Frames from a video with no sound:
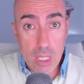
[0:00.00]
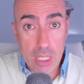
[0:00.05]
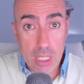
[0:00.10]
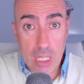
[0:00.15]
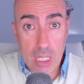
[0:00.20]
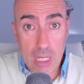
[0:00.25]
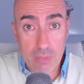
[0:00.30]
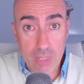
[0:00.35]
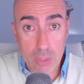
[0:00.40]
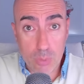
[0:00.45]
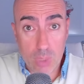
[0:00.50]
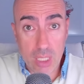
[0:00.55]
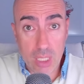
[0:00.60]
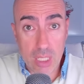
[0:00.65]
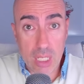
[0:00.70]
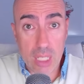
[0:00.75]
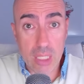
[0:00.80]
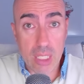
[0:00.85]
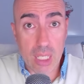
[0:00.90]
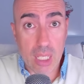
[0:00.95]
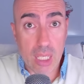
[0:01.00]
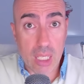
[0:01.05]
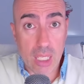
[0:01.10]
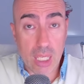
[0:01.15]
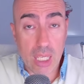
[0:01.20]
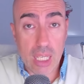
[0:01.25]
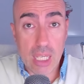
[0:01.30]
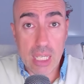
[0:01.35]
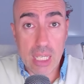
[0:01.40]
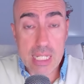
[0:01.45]
Y en la eventualidad de
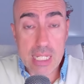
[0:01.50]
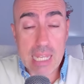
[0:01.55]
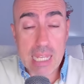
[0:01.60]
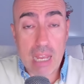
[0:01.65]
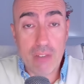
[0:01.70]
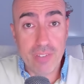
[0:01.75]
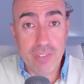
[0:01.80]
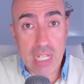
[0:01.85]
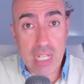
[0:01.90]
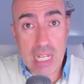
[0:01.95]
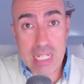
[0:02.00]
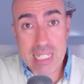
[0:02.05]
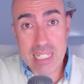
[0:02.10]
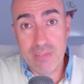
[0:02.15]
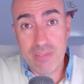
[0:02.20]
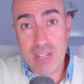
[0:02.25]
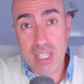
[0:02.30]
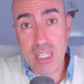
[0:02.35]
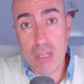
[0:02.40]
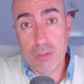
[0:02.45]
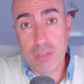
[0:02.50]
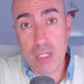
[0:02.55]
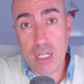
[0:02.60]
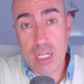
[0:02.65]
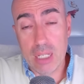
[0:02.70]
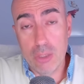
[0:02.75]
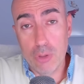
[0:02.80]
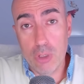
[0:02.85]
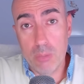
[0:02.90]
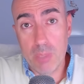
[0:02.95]
que al final se vaya
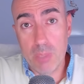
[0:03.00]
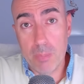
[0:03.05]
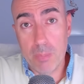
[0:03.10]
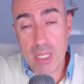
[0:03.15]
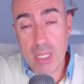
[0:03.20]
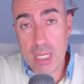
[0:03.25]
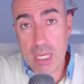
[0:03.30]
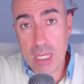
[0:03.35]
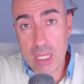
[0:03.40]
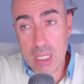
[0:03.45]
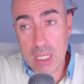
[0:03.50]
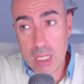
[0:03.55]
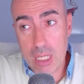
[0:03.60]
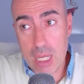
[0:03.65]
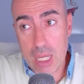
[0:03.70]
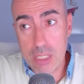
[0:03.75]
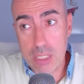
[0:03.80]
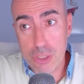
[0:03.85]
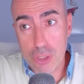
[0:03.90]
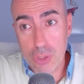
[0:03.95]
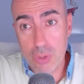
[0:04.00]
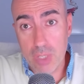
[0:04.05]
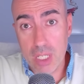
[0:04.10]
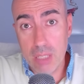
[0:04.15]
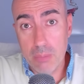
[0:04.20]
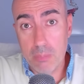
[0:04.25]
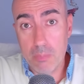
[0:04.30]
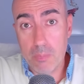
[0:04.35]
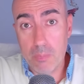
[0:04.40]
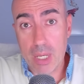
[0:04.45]
acercando el PP al
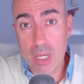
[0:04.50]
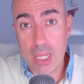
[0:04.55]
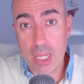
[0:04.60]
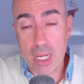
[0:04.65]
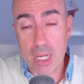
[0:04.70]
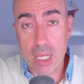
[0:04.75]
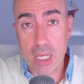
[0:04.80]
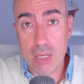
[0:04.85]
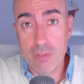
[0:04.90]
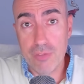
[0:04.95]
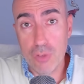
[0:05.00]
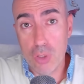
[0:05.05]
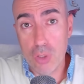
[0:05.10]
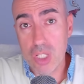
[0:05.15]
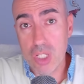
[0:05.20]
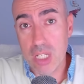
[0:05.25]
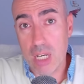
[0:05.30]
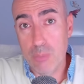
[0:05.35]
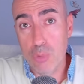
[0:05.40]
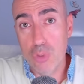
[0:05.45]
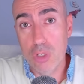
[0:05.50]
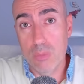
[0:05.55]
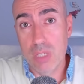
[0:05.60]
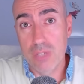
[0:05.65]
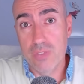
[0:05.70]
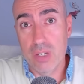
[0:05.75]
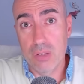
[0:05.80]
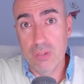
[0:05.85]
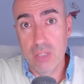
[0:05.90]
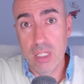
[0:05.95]
PSOE, para Vox será mucho más
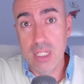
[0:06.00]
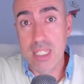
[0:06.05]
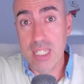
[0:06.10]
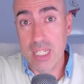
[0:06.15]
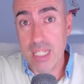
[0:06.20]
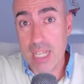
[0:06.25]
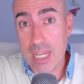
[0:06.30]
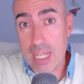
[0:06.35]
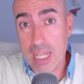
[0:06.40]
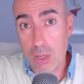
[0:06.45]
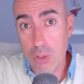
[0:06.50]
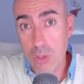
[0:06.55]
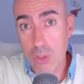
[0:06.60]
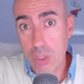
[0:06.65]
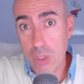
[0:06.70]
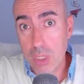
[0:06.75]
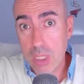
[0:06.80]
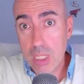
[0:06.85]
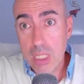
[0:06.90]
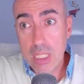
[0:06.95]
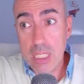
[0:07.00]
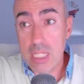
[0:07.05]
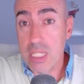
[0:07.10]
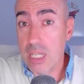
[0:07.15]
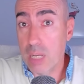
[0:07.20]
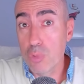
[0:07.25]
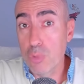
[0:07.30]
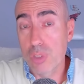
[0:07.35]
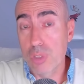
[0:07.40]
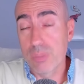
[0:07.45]
fácil señalarlo y
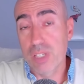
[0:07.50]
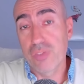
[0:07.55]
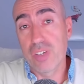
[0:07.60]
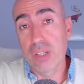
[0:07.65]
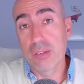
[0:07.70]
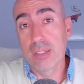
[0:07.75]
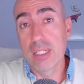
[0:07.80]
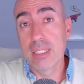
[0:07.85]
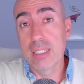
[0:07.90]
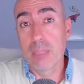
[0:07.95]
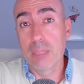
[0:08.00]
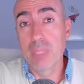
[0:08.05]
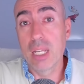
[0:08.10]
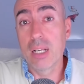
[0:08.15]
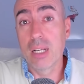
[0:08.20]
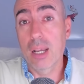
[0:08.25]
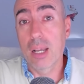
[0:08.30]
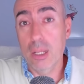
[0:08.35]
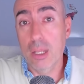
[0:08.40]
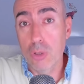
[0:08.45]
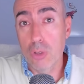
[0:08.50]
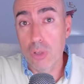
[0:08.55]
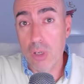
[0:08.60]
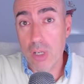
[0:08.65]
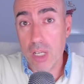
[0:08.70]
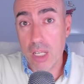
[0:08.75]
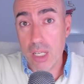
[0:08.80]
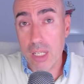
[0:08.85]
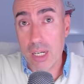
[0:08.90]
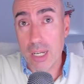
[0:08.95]
será mucho más fácil también
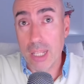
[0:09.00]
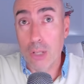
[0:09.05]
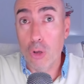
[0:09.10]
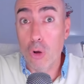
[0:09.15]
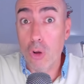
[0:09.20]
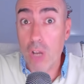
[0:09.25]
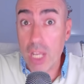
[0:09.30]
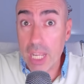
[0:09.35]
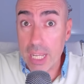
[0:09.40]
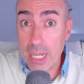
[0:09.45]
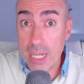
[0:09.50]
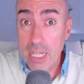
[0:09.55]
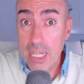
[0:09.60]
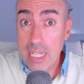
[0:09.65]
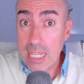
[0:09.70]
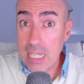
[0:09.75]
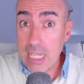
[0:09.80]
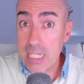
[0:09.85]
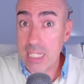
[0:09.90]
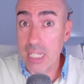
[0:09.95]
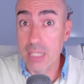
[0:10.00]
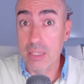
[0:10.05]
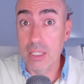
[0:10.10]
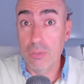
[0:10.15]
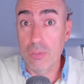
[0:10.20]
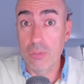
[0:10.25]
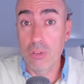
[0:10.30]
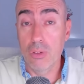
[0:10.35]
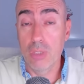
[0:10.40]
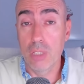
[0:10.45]
recoger esa
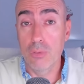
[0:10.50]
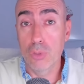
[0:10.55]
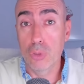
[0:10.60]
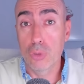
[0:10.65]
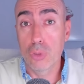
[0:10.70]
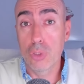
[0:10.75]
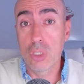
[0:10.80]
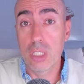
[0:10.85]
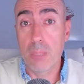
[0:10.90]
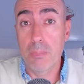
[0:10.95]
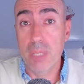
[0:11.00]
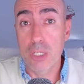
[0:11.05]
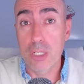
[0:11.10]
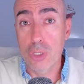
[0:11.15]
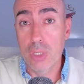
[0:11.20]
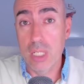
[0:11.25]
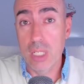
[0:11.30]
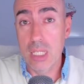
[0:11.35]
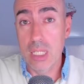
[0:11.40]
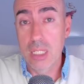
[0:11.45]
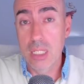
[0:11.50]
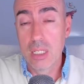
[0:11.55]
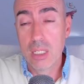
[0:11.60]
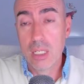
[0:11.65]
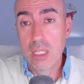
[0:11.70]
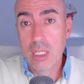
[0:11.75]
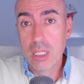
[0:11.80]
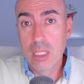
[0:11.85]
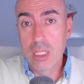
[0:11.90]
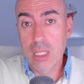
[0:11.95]
intención de voto de personas
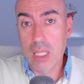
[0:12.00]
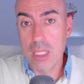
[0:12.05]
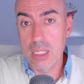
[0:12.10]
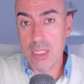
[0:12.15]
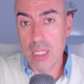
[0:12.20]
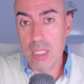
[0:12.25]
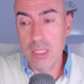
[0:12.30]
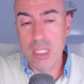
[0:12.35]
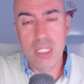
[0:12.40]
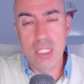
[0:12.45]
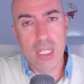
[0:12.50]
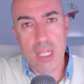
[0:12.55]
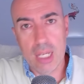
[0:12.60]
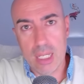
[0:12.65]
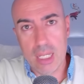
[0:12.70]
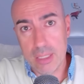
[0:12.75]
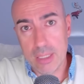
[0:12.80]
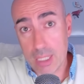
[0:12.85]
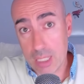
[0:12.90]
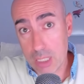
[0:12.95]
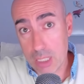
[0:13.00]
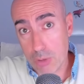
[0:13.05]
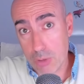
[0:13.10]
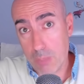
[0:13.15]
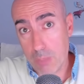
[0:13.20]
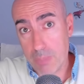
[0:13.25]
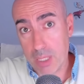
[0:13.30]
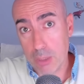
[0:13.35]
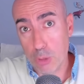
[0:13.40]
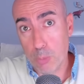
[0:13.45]
que están desencantadas con
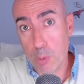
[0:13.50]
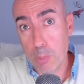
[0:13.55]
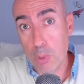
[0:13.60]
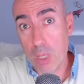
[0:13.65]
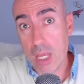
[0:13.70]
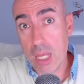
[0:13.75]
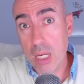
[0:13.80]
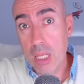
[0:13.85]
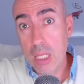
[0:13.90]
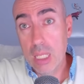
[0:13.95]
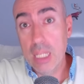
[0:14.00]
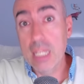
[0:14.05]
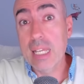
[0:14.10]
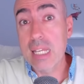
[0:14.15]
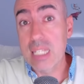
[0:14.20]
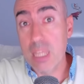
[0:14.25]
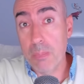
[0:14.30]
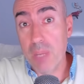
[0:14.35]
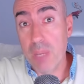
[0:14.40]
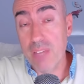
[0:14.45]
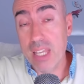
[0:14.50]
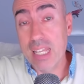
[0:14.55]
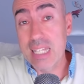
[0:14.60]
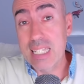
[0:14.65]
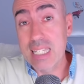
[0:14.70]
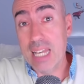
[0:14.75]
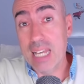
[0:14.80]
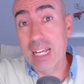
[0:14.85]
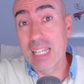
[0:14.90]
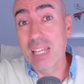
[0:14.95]
el Partido Popular y que se prevé que
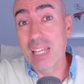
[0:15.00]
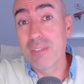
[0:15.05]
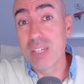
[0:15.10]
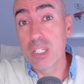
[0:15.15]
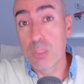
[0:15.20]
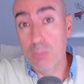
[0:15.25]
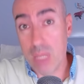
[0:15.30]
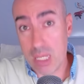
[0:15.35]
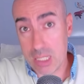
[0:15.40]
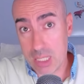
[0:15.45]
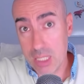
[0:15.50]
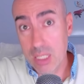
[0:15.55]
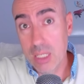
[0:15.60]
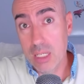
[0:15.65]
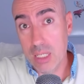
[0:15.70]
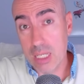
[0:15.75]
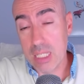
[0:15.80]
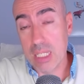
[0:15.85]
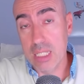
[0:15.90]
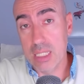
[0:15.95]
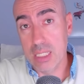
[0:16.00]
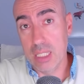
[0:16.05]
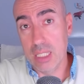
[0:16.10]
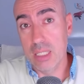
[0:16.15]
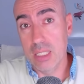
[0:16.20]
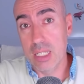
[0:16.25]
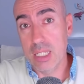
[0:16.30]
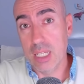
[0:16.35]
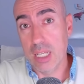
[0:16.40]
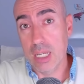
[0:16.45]
sean cada vez más las que estén
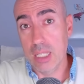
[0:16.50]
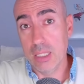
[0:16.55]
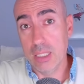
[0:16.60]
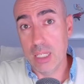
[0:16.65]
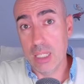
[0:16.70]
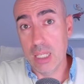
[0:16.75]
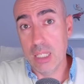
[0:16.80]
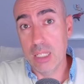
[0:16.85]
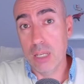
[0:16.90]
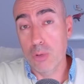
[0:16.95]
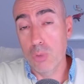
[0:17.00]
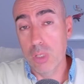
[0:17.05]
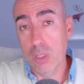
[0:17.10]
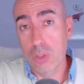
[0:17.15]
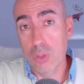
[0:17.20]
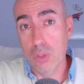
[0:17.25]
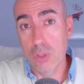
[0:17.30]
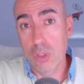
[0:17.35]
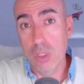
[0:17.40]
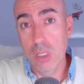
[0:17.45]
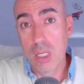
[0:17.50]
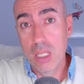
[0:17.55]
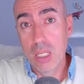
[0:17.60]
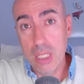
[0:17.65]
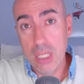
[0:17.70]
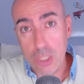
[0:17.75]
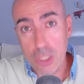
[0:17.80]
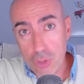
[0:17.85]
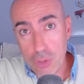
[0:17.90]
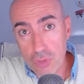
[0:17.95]
desencantadas de acuerdo con
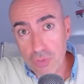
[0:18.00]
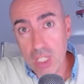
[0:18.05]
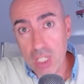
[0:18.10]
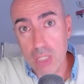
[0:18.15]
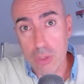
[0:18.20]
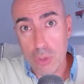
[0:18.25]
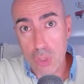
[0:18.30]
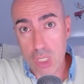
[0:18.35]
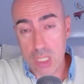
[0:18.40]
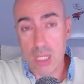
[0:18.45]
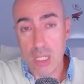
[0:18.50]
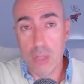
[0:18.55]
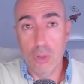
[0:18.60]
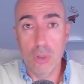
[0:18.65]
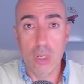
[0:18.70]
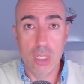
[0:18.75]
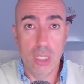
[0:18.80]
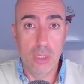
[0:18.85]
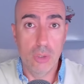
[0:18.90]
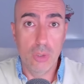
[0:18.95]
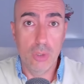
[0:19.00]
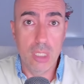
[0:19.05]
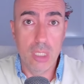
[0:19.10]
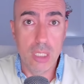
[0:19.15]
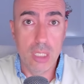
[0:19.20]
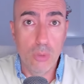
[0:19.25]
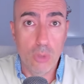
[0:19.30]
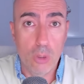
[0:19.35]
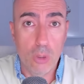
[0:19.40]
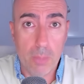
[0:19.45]
esos vientos que están corriendo
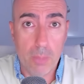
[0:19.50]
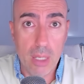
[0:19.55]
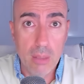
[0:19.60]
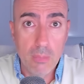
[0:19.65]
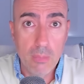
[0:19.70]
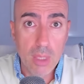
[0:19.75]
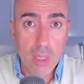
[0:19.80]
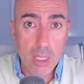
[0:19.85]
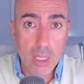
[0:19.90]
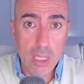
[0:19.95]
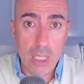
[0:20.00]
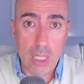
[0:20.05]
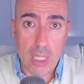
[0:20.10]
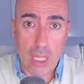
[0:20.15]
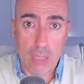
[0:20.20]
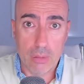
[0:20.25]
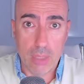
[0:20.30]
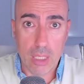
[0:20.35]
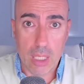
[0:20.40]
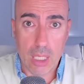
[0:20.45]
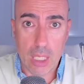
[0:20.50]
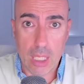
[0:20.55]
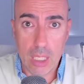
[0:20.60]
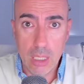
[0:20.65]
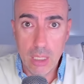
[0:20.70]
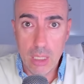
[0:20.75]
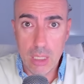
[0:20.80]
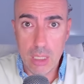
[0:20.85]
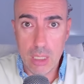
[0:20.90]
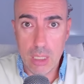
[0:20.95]
desde Europa y que hacen que
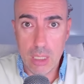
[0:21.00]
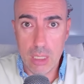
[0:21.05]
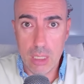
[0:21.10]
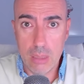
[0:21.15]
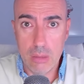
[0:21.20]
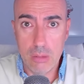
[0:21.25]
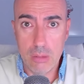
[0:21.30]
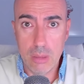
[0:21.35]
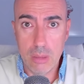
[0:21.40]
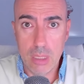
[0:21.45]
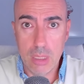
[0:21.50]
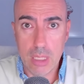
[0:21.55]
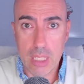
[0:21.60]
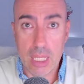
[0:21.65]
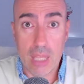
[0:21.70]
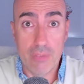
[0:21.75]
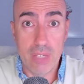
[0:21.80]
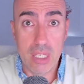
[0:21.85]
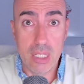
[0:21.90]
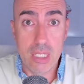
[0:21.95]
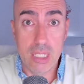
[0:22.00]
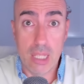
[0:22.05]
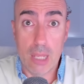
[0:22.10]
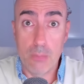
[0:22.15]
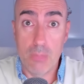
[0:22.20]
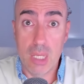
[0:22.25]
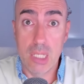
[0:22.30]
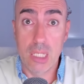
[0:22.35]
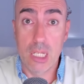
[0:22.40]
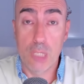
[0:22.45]
eh, cada vez sean
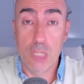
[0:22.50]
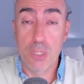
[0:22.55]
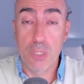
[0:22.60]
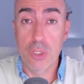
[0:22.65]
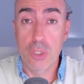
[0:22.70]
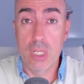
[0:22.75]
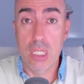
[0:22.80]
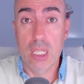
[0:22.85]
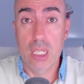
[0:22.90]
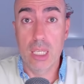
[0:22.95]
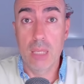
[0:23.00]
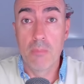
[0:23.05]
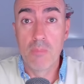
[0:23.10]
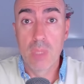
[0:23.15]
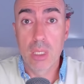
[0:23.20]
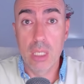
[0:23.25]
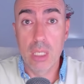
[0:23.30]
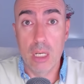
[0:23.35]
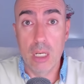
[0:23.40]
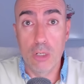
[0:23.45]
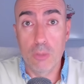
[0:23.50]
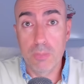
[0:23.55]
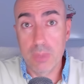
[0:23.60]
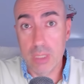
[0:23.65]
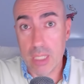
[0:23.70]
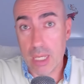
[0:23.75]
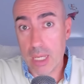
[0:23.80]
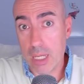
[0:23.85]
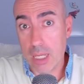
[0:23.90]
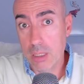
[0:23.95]
más las personas que quieren
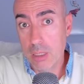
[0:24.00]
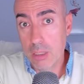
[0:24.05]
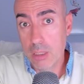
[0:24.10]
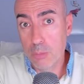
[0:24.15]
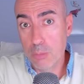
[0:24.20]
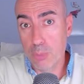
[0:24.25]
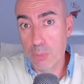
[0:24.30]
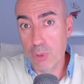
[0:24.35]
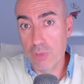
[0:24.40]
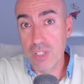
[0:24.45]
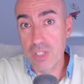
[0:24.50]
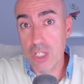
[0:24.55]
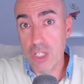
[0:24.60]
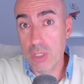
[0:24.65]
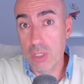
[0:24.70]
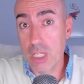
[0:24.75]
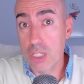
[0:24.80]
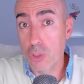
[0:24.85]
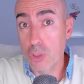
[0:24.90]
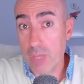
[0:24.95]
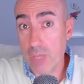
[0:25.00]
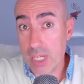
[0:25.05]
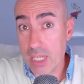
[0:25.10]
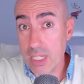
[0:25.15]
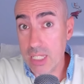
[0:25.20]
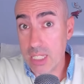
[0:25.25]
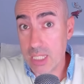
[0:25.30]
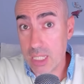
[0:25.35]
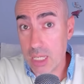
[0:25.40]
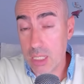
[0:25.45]
optar por visiones
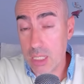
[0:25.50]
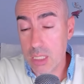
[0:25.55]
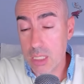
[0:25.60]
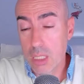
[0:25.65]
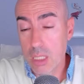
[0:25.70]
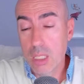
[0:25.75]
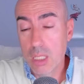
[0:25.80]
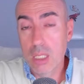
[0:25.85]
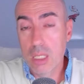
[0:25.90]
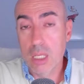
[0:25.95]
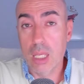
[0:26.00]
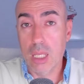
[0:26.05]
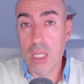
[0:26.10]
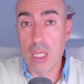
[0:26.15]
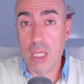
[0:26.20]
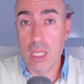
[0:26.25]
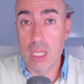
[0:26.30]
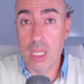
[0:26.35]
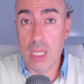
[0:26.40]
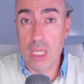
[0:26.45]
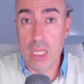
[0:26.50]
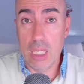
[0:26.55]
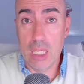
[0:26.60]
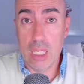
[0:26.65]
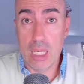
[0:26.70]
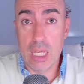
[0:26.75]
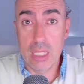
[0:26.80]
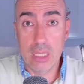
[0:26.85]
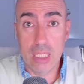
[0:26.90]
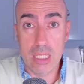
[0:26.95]
soberanistas que
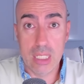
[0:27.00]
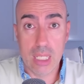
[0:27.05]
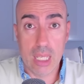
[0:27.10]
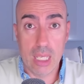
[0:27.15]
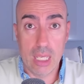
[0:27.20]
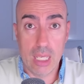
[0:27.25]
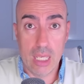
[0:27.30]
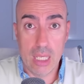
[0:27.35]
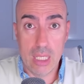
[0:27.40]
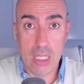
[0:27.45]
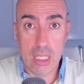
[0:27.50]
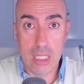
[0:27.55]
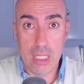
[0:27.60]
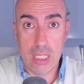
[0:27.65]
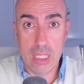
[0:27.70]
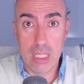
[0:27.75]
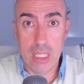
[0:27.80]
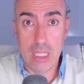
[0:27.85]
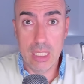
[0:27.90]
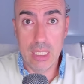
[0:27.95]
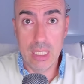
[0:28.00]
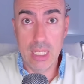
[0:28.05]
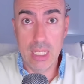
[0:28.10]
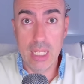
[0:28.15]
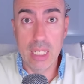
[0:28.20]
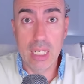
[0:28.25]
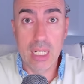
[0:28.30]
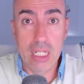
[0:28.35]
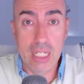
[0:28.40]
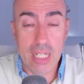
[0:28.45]
eh, antes que eh,
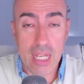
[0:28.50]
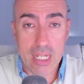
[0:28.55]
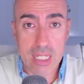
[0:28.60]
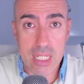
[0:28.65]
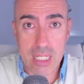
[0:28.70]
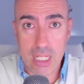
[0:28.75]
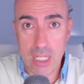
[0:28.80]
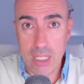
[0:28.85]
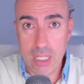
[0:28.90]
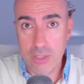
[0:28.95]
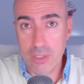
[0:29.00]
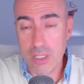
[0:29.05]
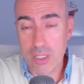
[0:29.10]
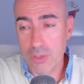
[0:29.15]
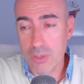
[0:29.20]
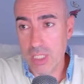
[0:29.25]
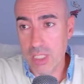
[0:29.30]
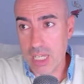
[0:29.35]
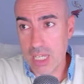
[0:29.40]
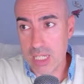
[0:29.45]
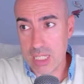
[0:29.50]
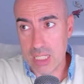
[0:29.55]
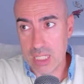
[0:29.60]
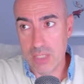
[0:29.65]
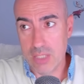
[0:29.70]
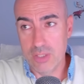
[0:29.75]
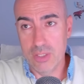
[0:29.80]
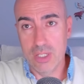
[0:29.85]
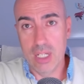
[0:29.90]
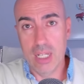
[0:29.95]
inclinarse o arrodillarse
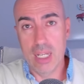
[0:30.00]
¿no?